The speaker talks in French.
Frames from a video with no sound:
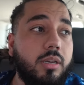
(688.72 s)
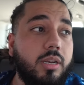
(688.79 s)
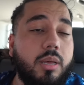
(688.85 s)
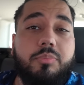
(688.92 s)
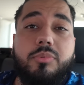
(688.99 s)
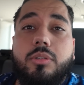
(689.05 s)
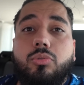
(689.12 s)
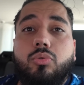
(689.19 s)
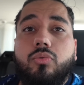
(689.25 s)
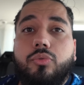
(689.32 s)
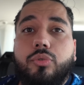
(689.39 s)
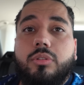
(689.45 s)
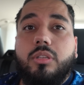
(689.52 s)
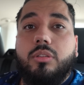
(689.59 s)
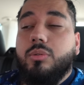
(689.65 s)
La petite
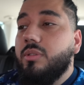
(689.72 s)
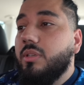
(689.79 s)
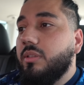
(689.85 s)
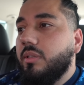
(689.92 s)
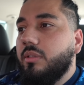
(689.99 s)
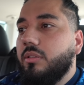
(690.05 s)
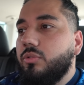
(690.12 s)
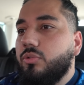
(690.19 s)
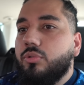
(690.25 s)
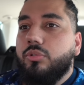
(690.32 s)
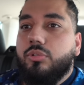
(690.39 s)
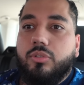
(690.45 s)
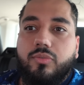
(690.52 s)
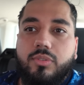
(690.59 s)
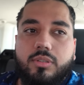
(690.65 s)
nouveauté de cette année due au
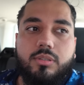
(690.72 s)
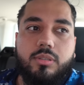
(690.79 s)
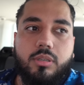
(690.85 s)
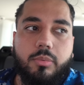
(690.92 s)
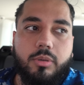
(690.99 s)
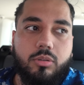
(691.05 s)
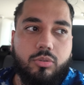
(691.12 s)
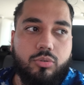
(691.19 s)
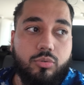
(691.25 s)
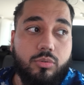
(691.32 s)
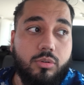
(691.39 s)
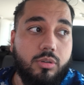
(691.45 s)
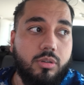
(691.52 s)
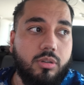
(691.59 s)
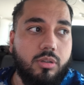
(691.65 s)
Covid, c'est que maintenant tu
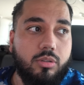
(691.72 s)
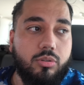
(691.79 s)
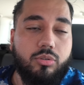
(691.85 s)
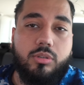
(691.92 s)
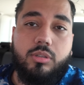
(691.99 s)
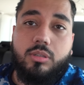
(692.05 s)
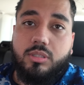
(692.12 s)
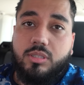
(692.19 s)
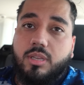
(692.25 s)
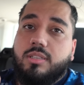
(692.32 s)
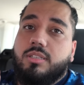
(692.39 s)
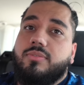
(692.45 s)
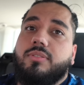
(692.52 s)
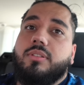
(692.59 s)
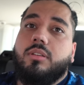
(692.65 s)
dois donner des
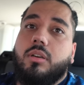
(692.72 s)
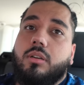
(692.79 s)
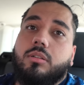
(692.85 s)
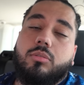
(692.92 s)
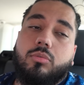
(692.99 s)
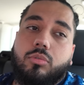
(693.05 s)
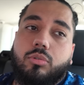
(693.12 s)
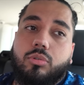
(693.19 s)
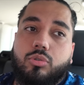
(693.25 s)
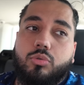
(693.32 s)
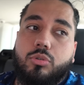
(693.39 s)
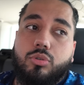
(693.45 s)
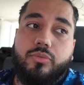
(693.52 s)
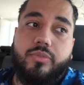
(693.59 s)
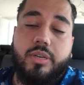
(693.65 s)
certificats, donc euh,
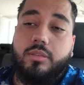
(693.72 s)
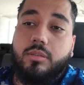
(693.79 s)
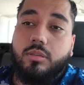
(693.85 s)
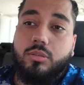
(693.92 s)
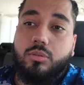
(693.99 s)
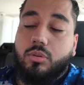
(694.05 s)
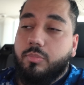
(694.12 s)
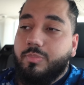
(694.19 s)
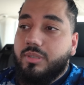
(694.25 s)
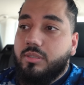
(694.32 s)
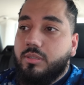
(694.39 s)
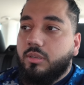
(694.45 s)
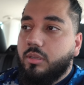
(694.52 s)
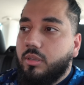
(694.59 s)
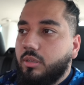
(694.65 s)
soit du vaccin, soit
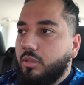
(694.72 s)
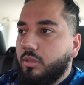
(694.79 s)
PCR.